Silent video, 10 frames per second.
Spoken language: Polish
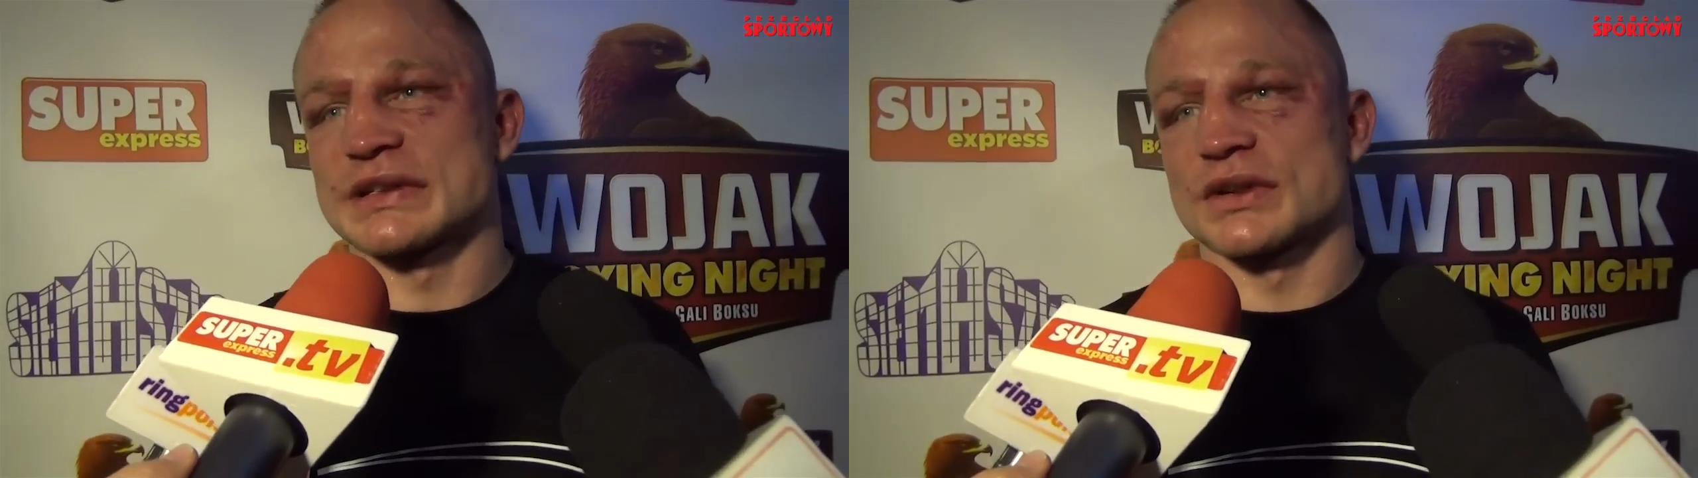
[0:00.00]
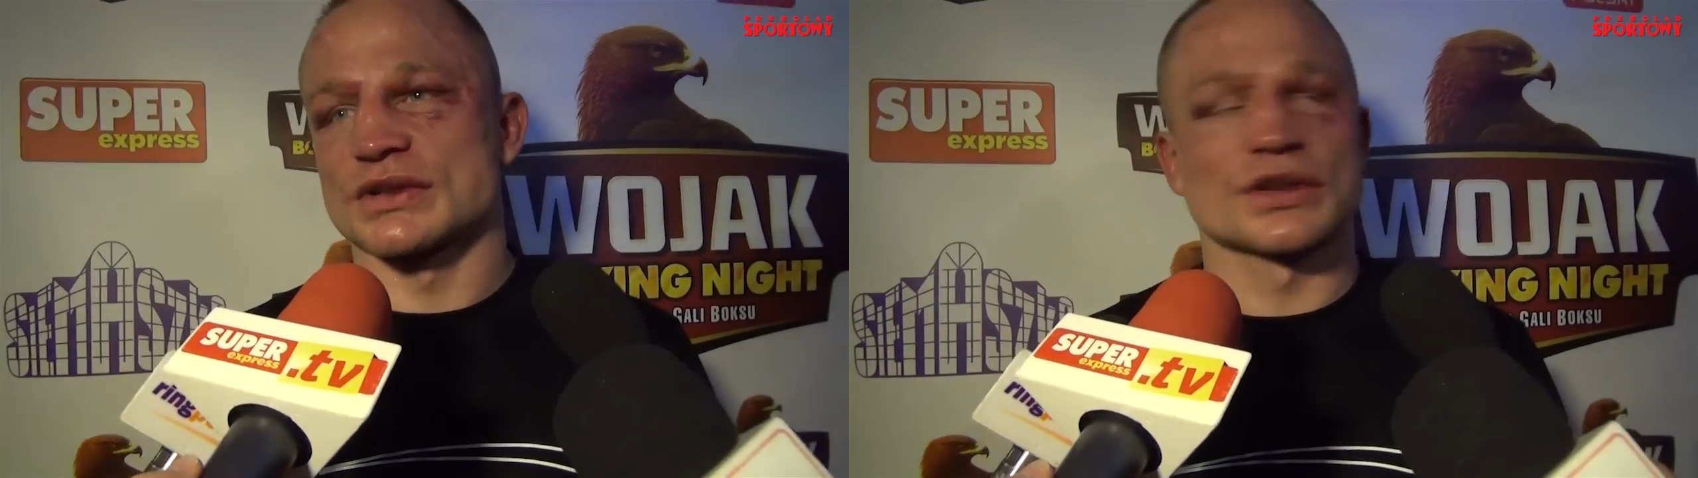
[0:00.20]

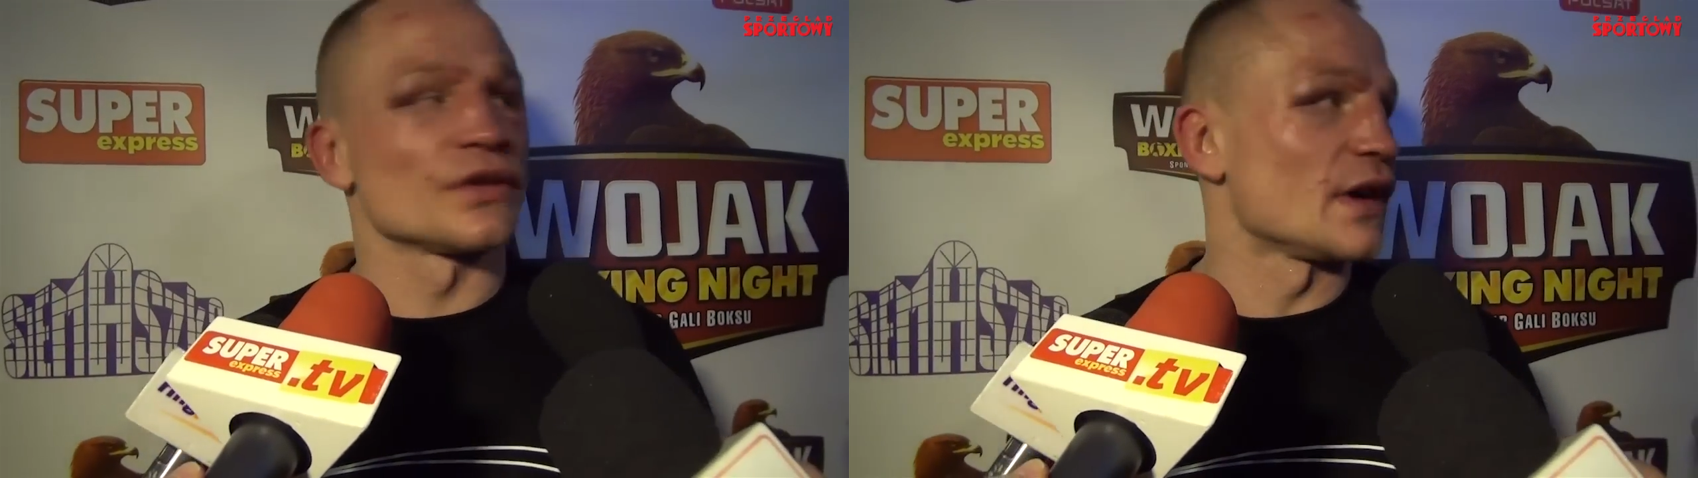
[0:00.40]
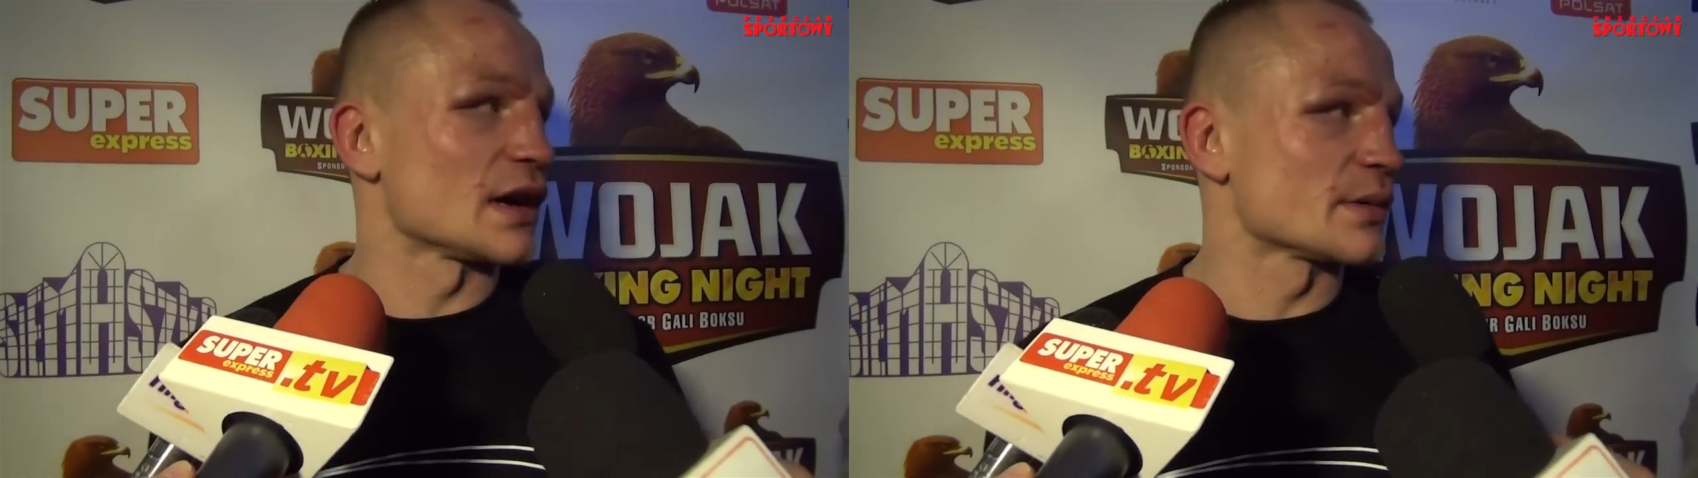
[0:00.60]
skończyć tą
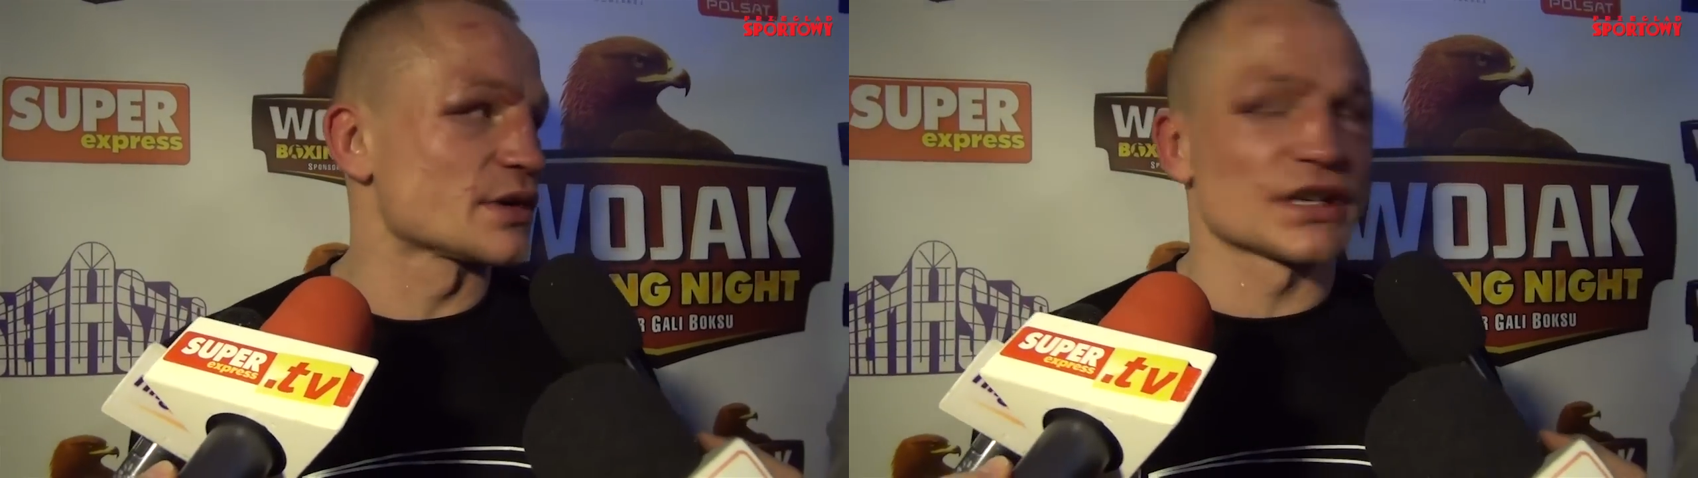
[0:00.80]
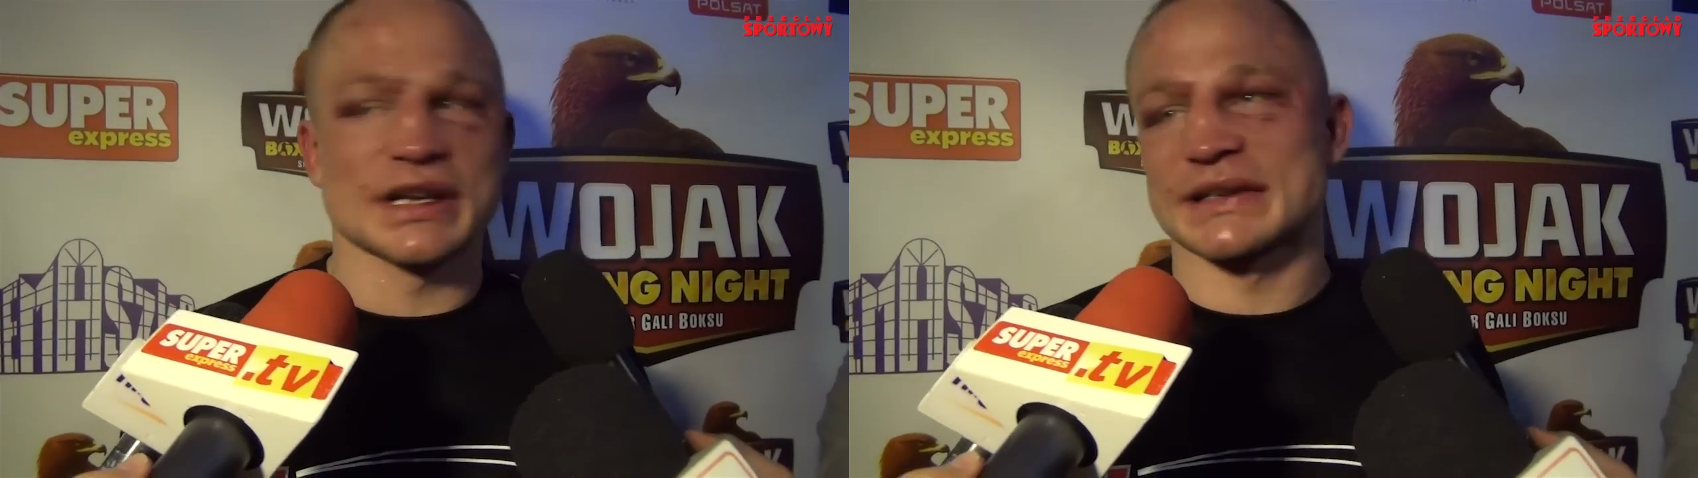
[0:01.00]
walkę
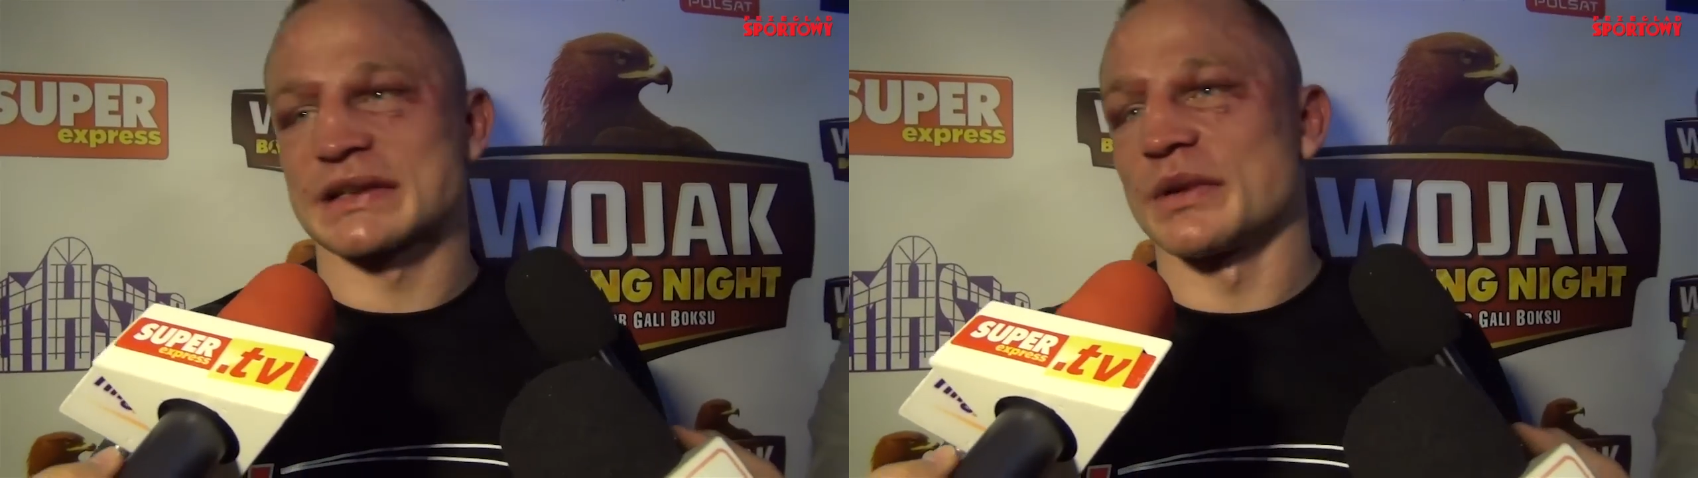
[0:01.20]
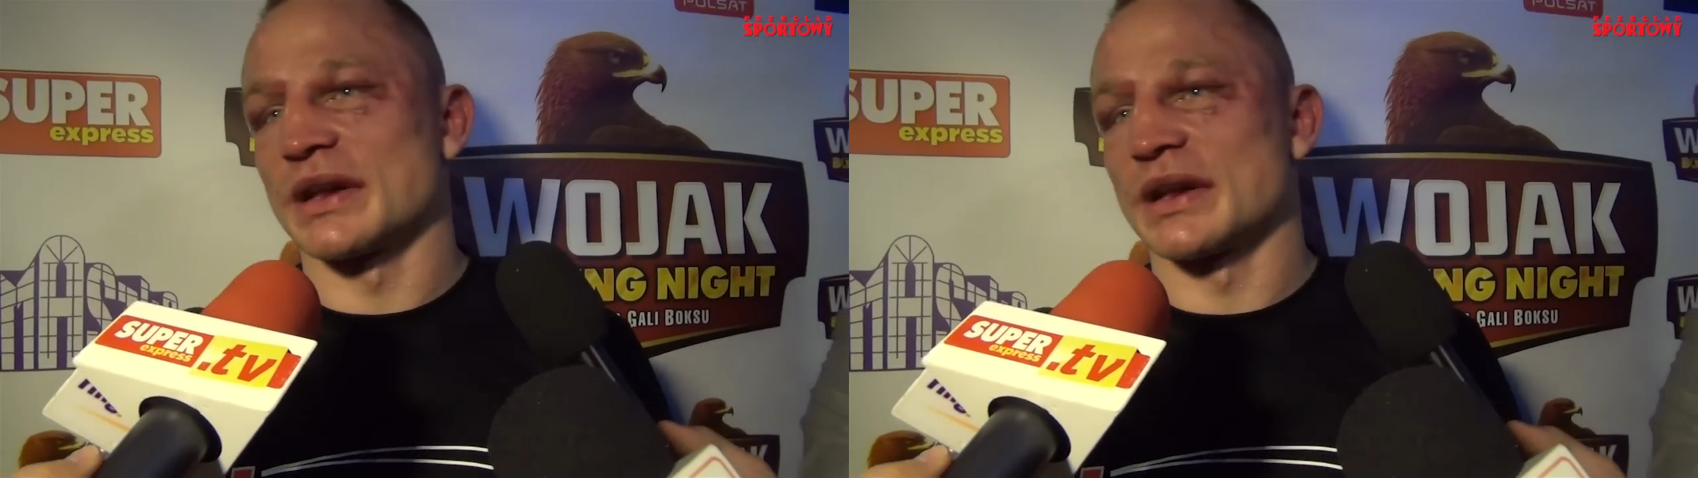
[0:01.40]
przed czasem,